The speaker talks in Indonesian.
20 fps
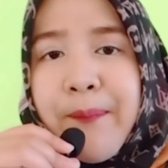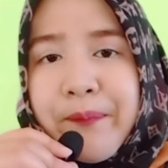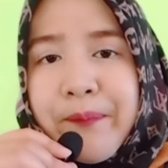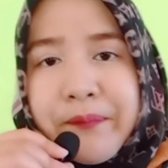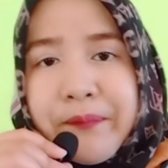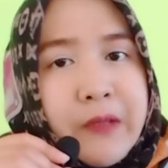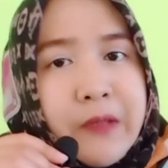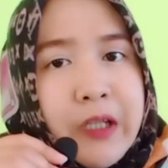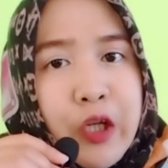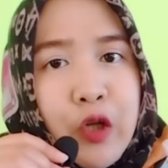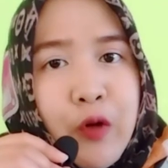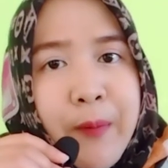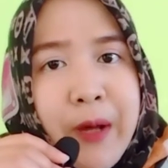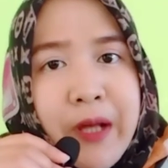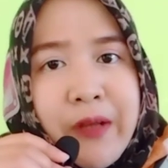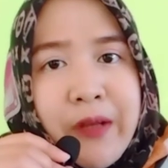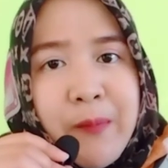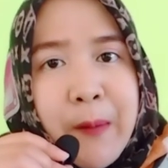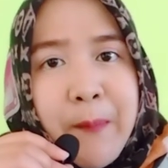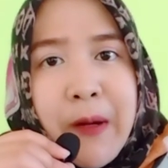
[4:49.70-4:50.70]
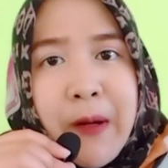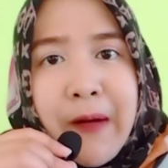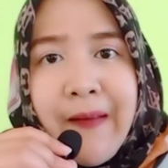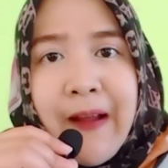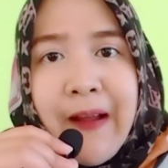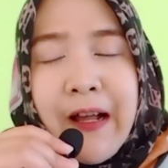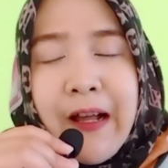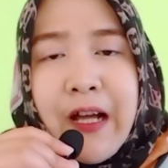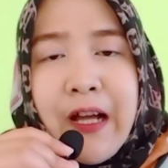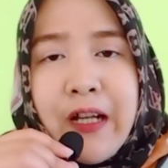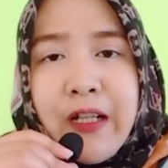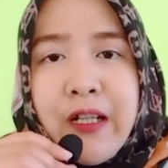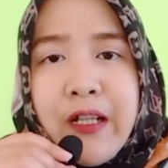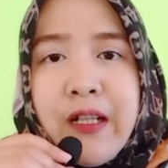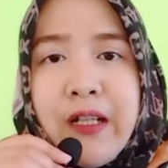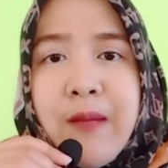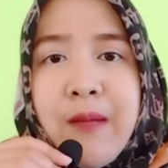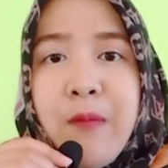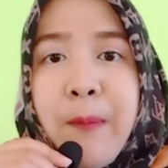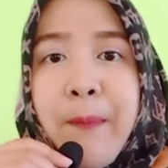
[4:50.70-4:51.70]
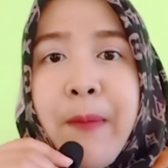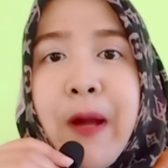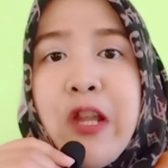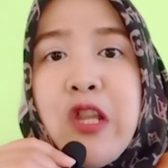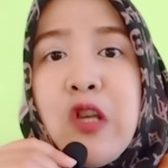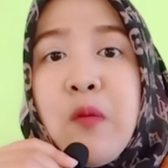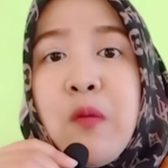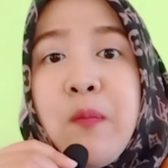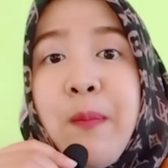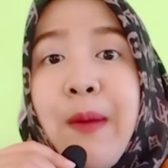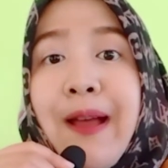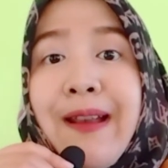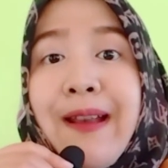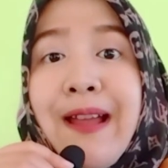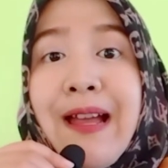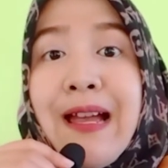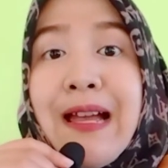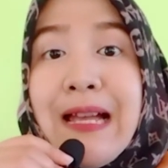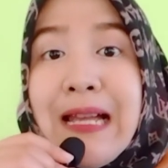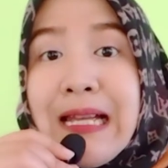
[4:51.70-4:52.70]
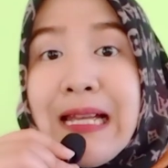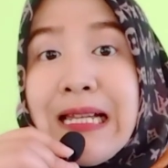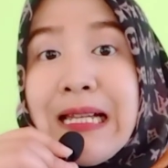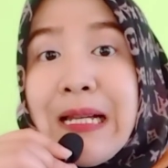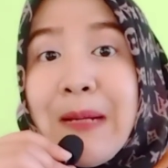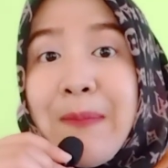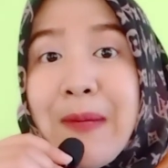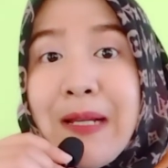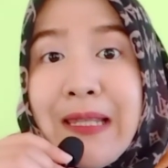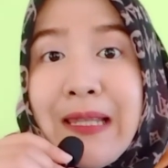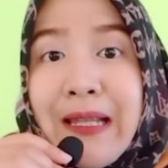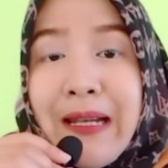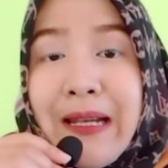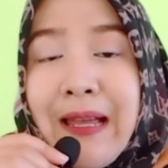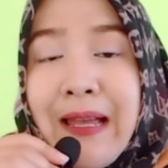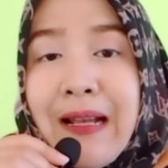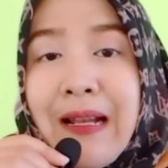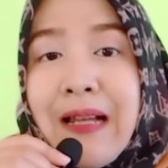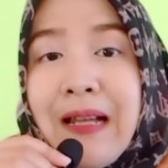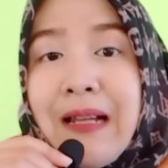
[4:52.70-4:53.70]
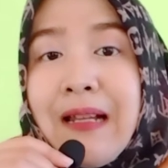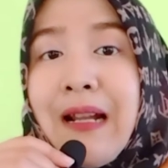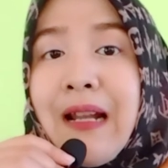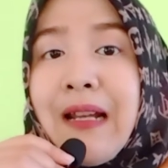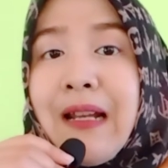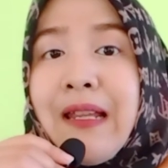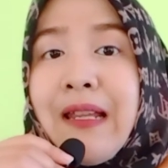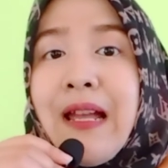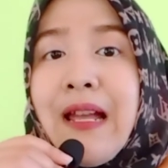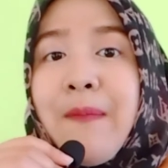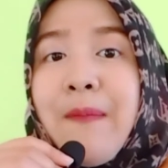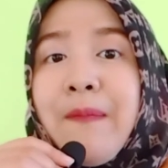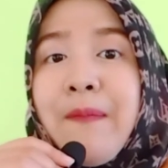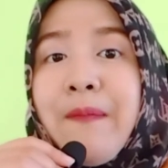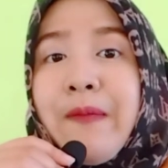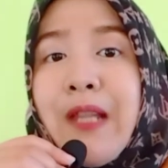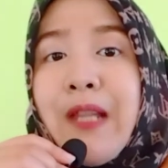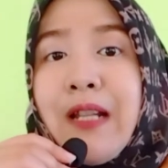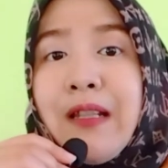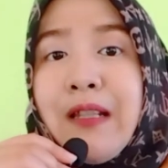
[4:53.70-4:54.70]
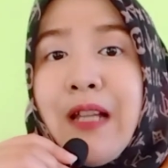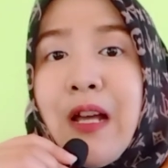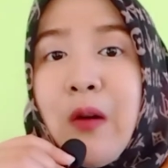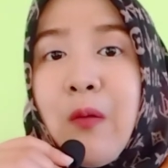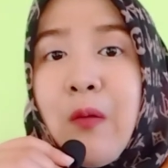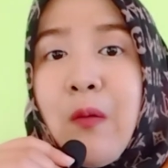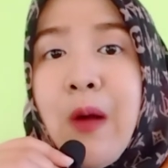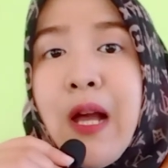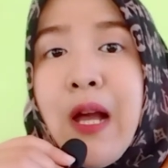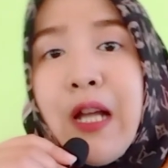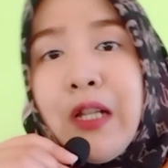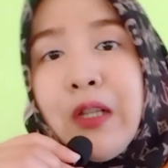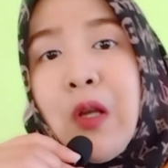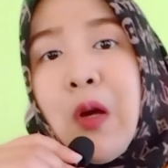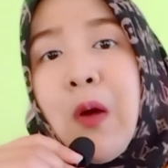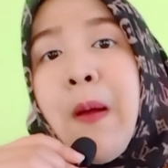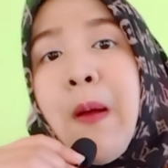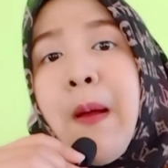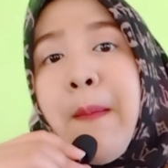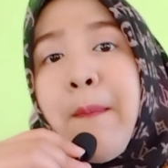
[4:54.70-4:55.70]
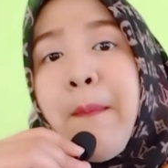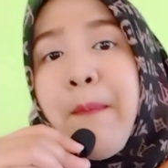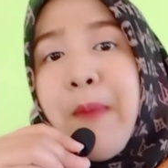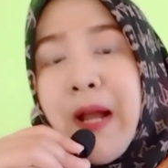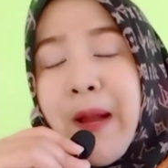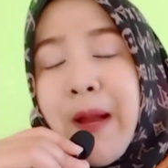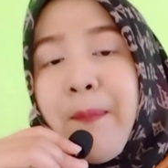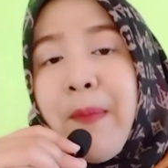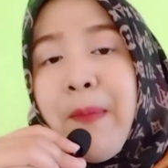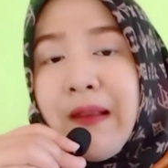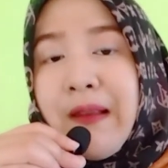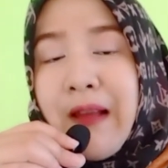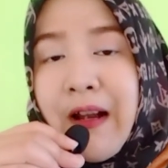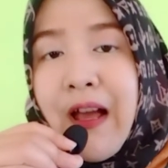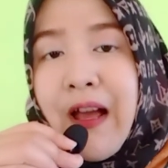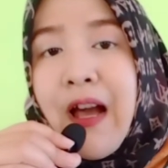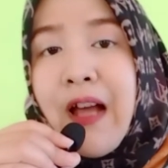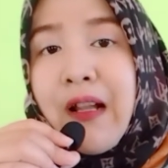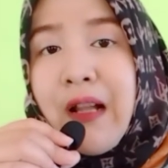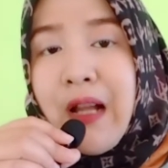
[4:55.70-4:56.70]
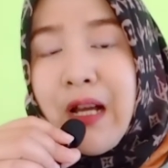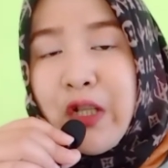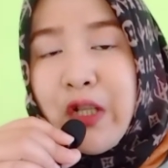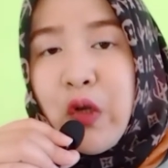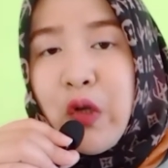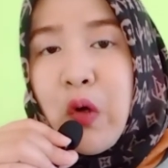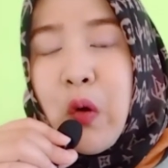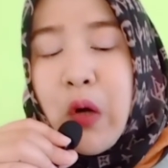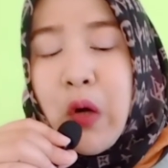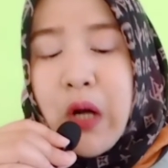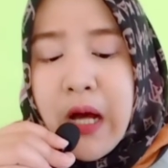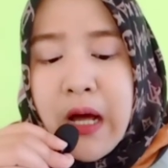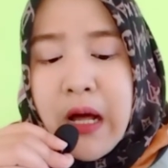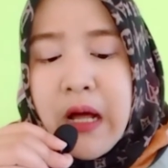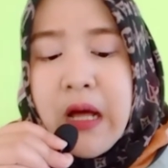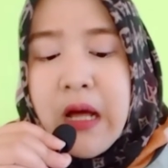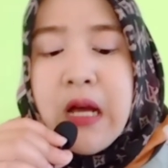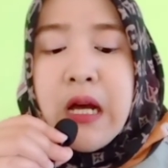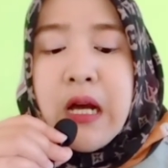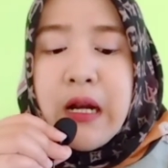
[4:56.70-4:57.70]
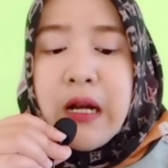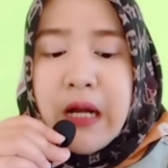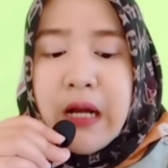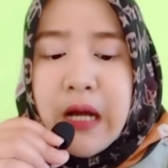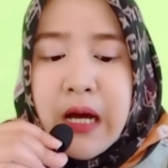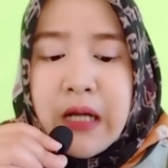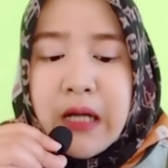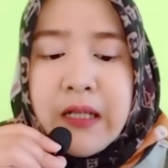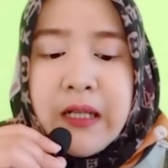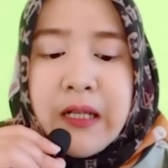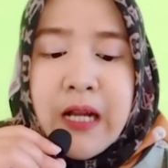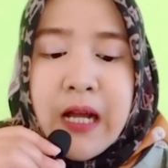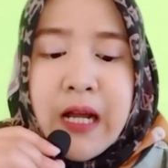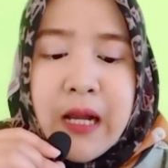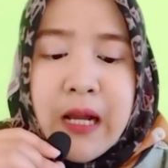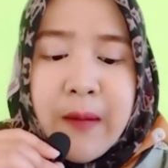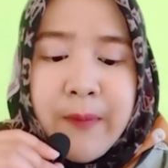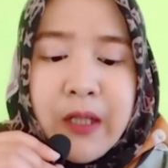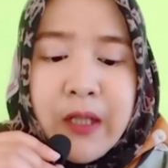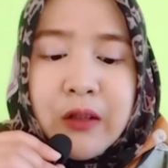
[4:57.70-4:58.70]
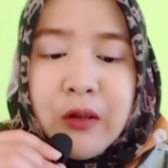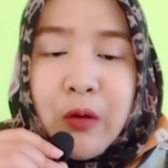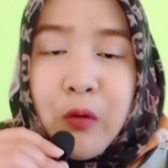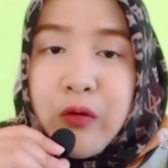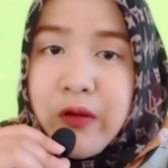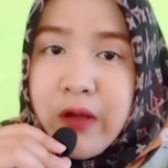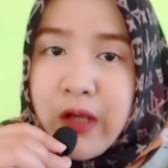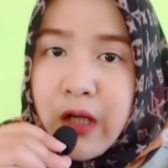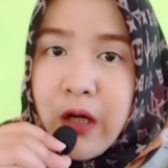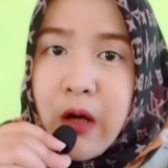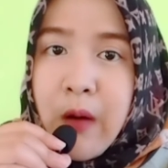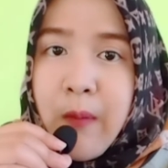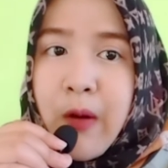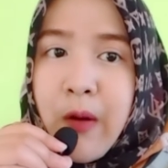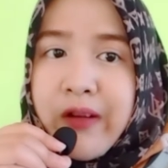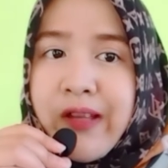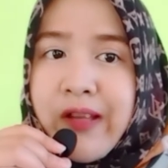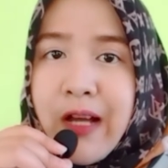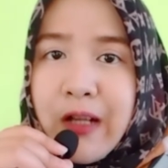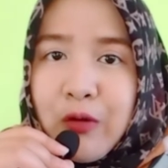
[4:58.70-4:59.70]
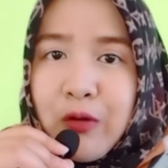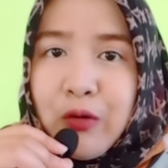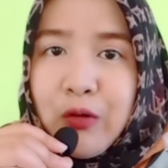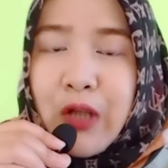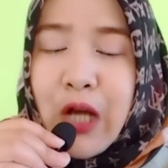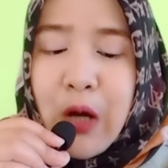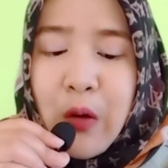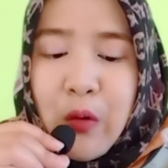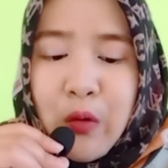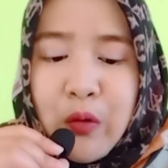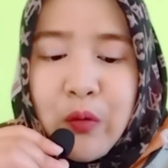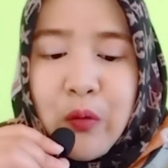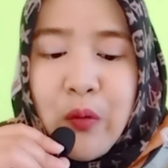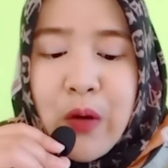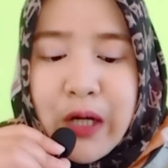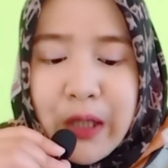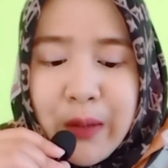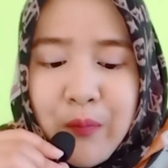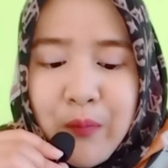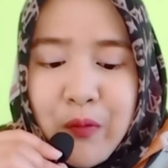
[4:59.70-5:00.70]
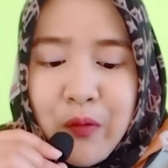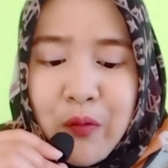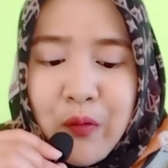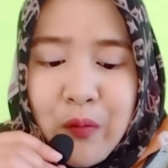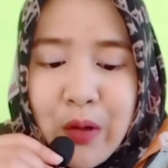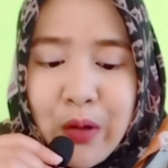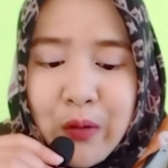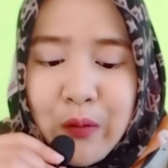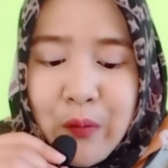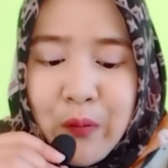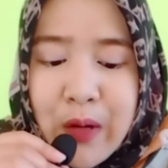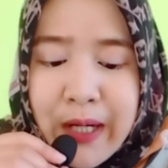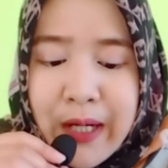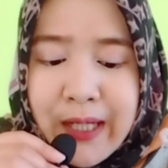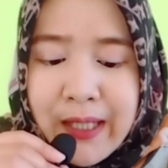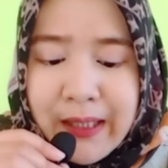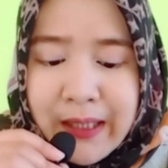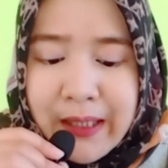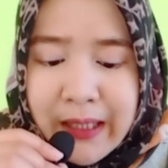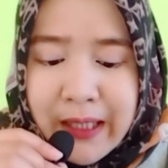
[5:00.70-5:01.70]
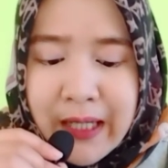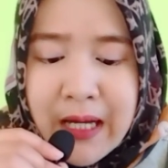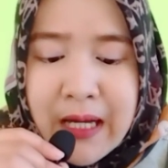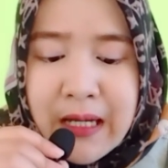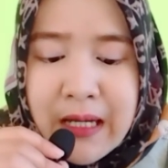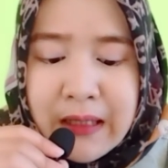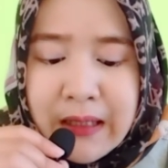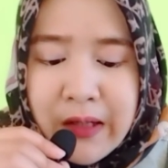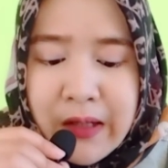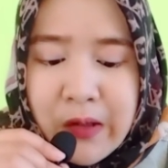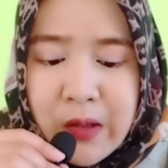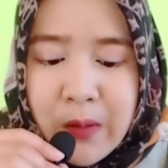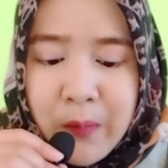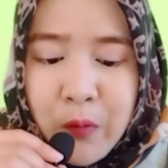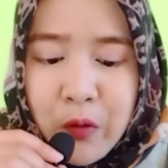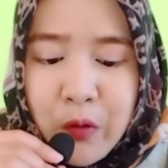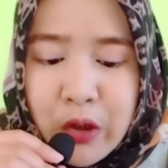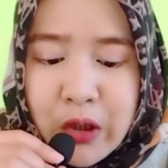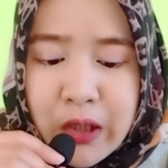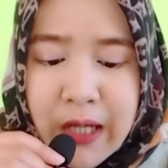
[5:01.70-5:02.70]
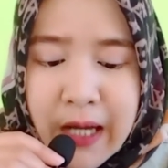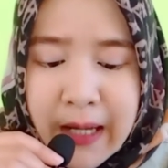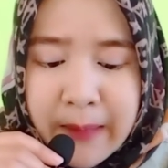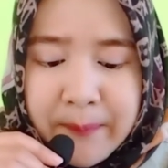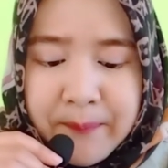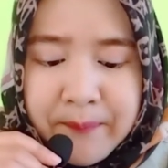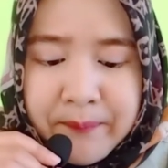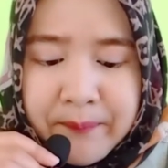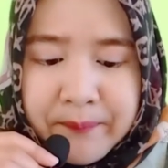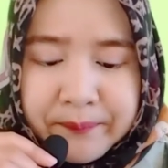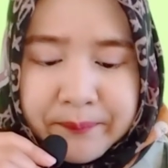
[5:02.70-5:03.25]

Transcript: lingkup aspek pertanahan ini berpayung pada Kementerian Agraria Tata Ruang atau Badan Pertanahan Nasional. Nah, di dalam instruksi nomor 1 tahun 2022 ini disebutkan